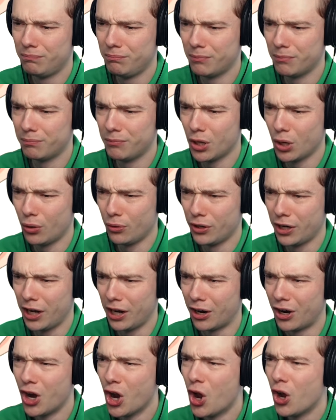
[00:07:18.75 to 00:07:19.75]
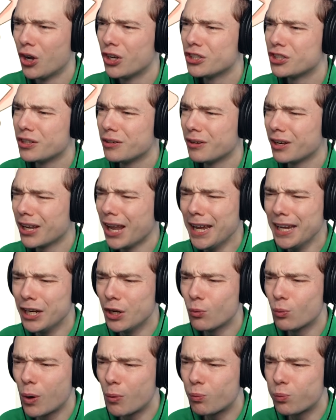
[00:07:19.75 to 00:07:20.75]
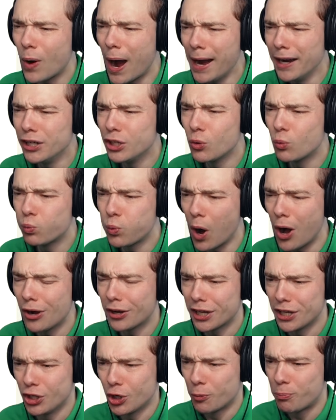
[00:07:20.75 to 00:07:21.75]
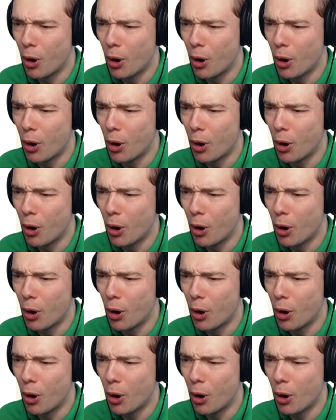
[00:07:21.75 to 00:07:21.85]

Mjolnir, ¿acaso sacaste a pasear a tu